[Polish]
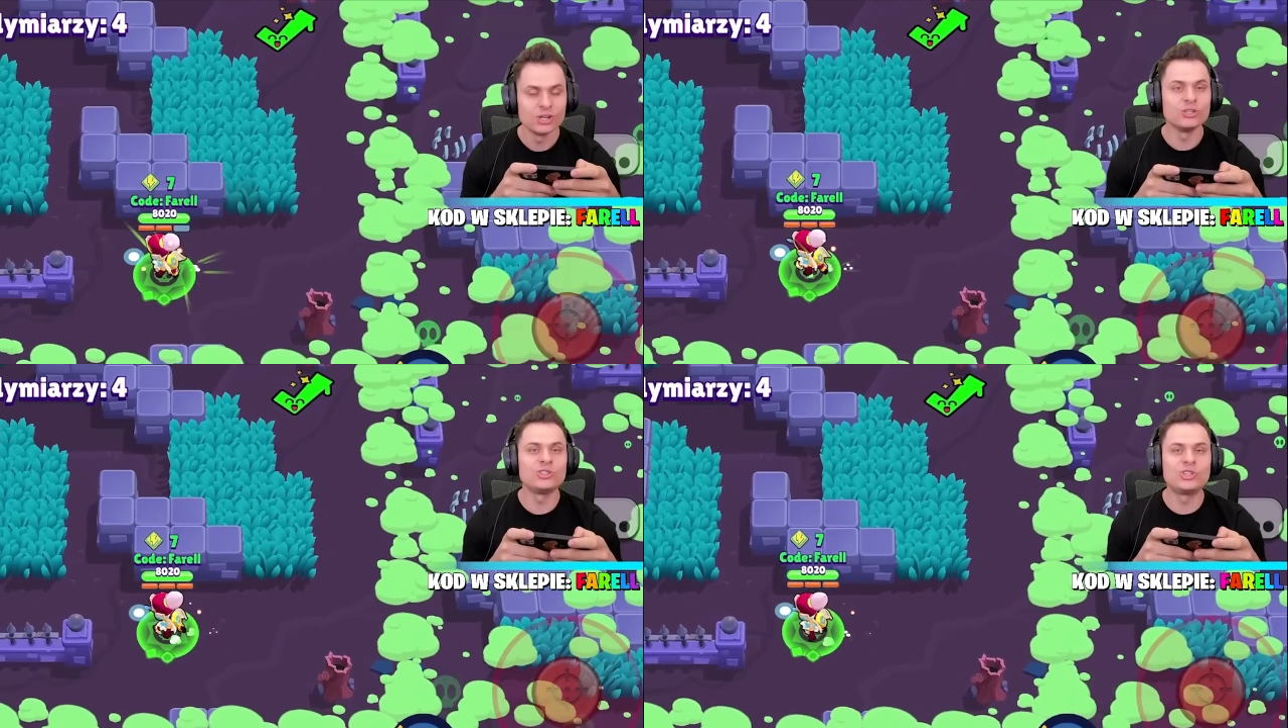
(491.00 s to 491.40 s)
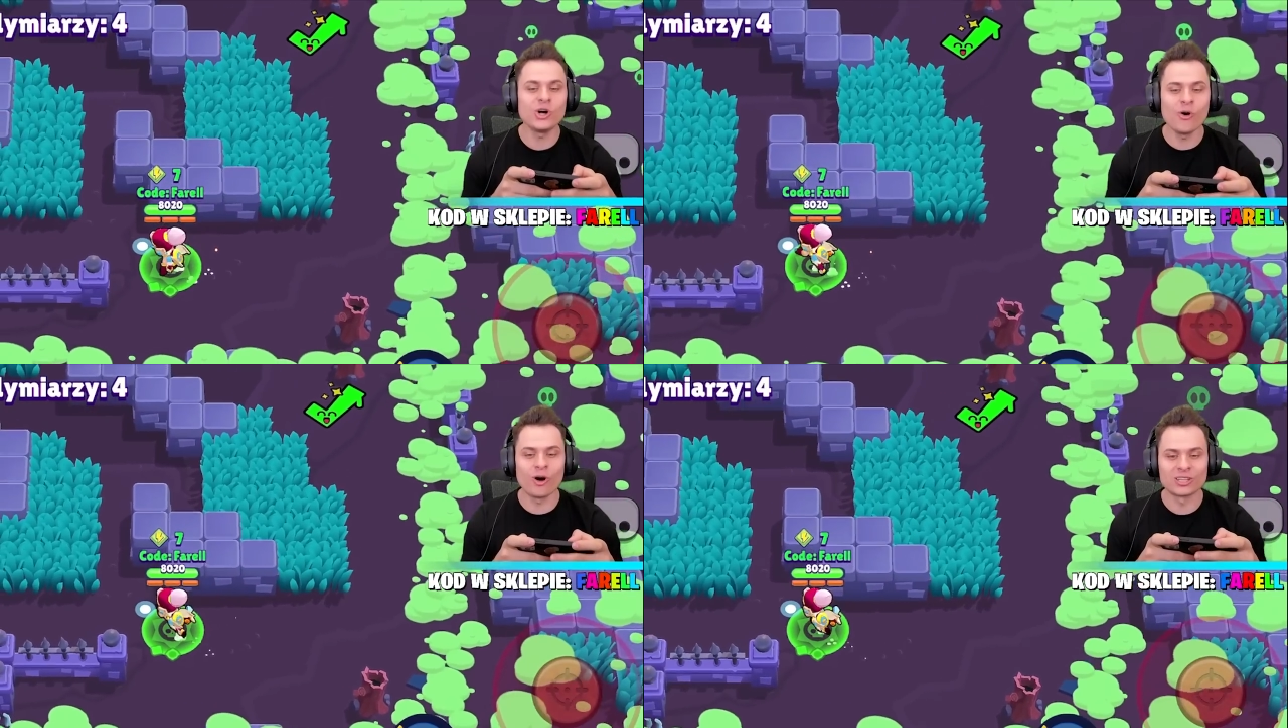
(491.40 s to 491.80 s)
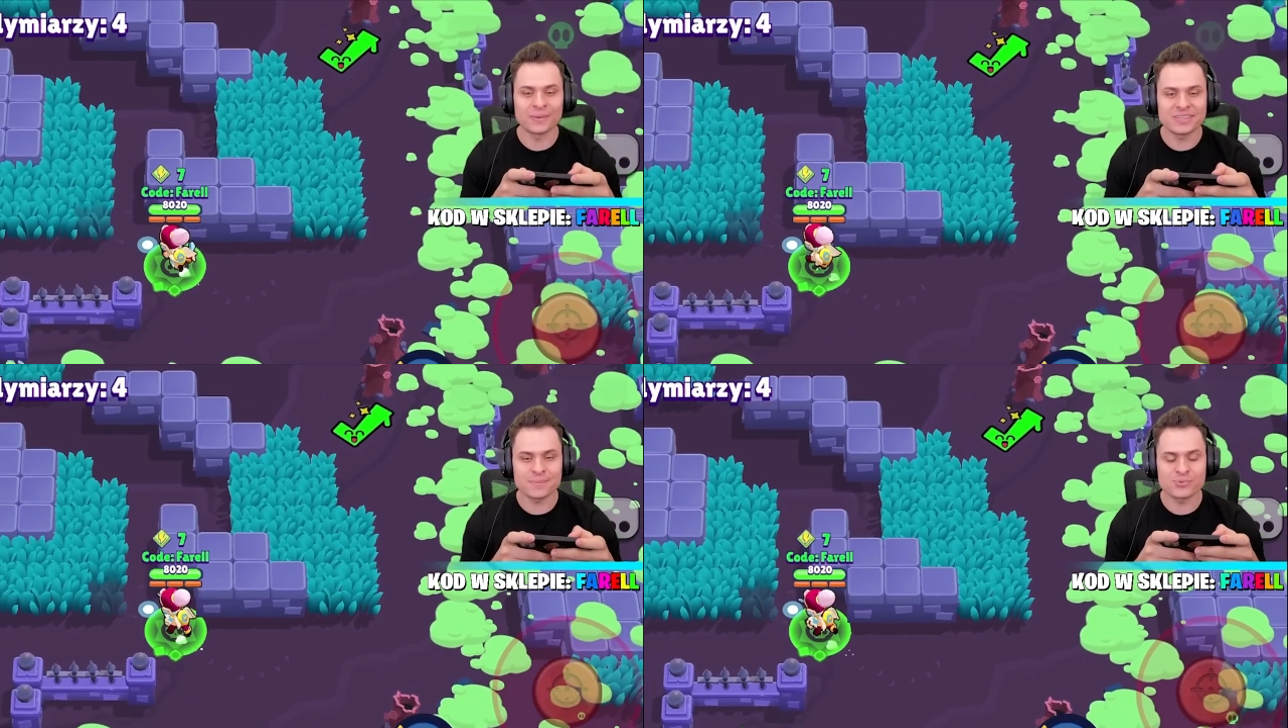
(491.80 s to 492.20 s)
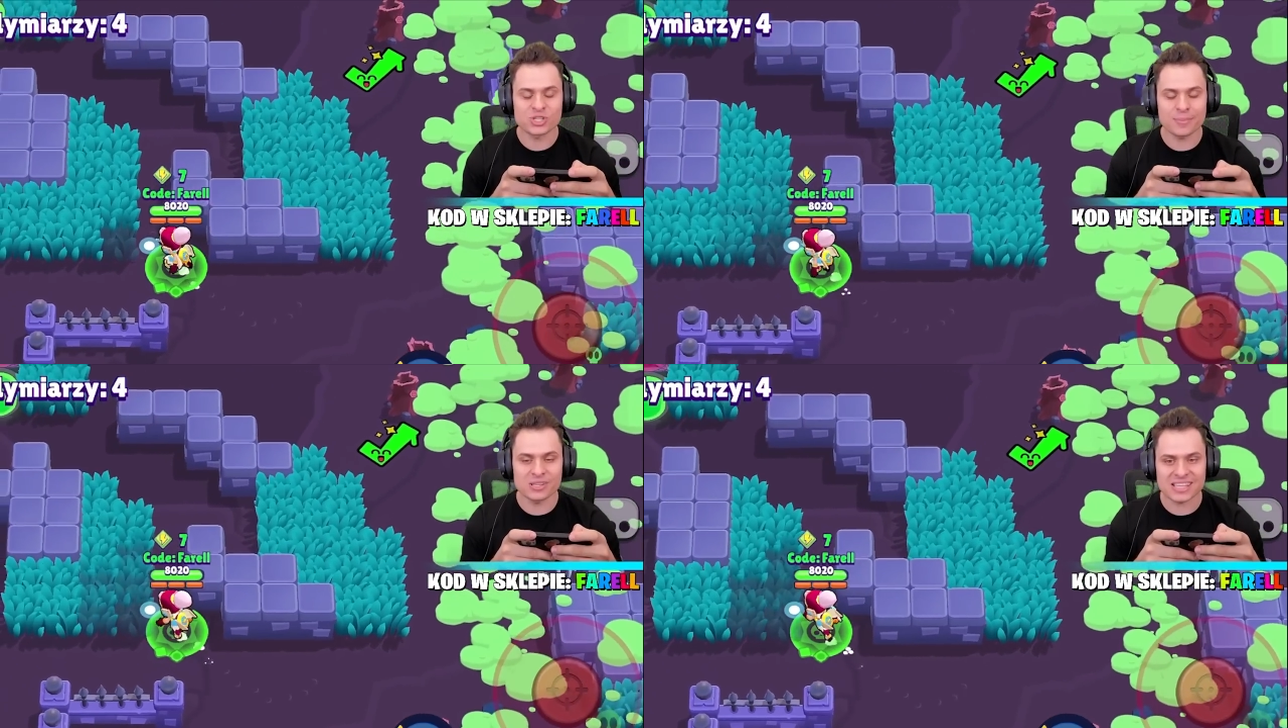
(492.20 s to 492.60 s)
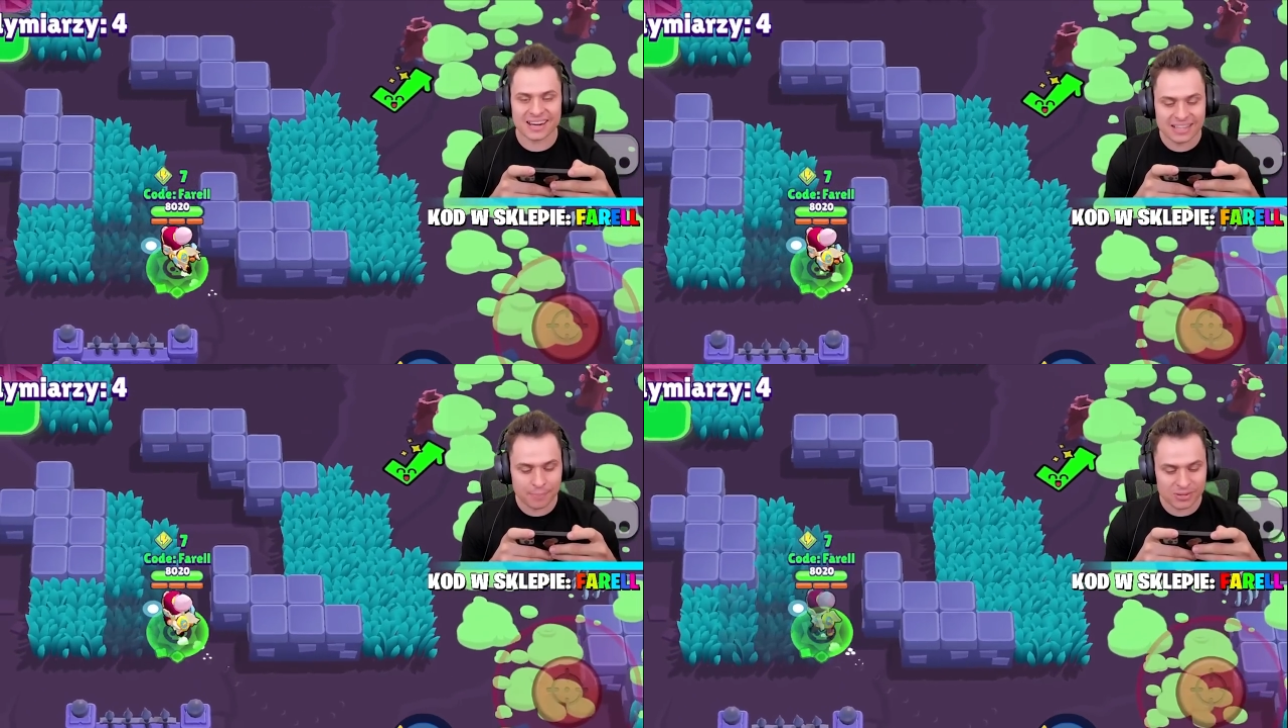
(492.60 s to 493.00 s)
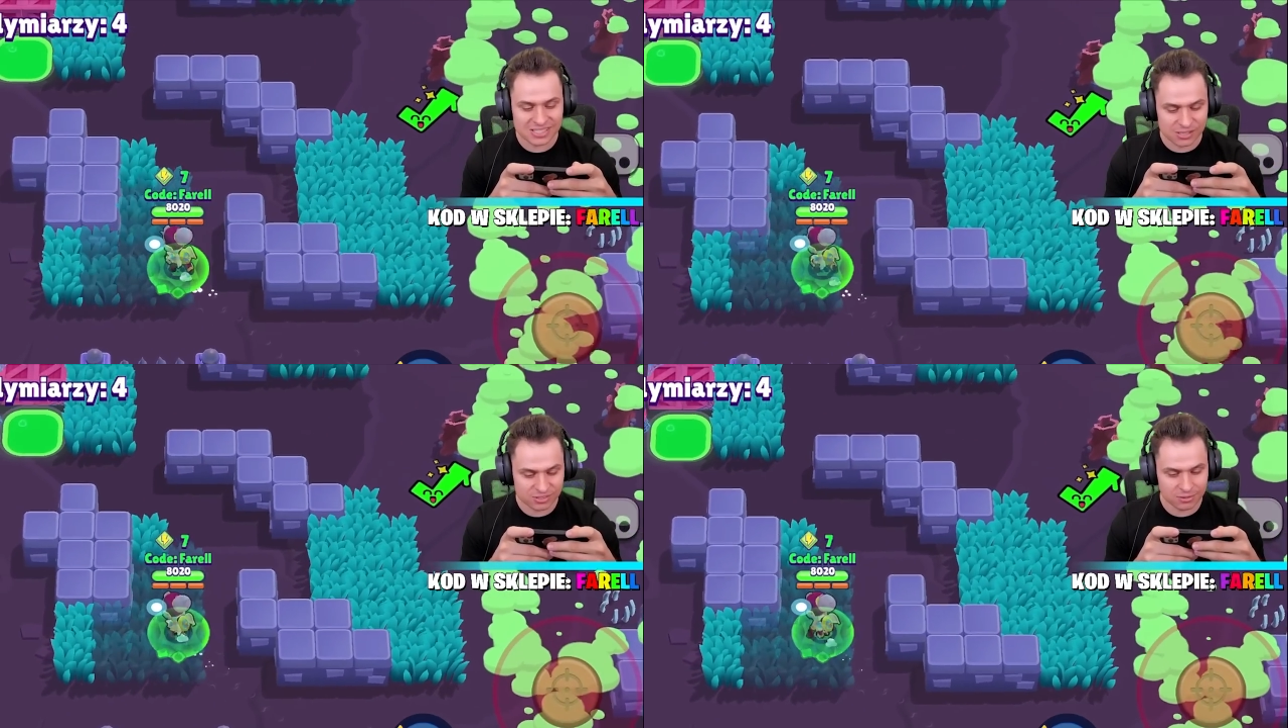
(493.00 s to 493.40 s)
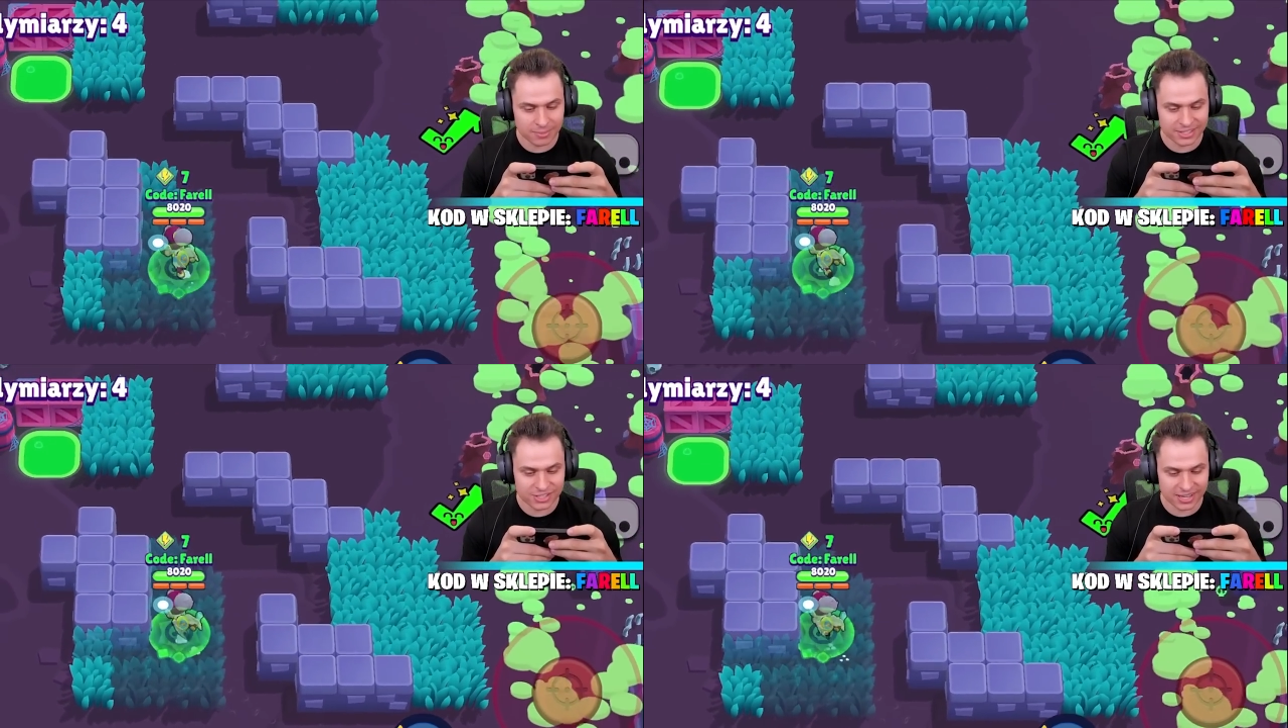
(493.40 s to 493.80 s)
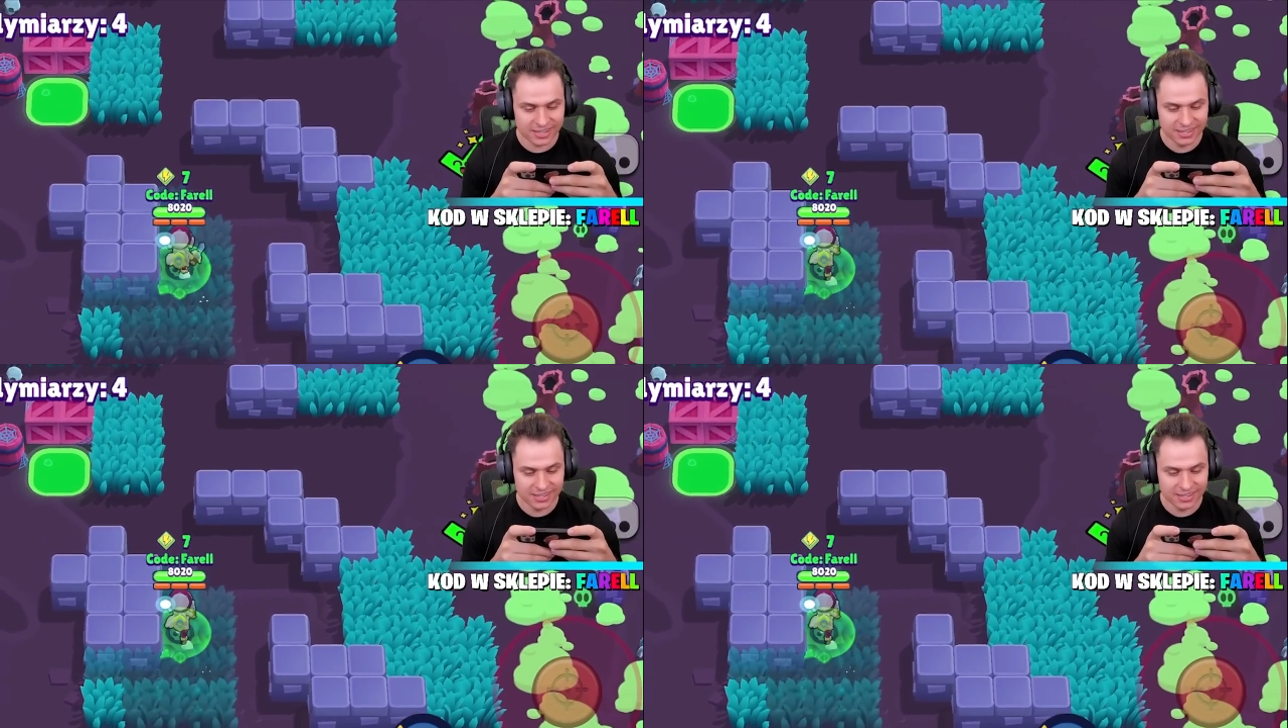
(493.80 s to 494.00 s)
duo. To będzie przemocarna postać w tym momencie.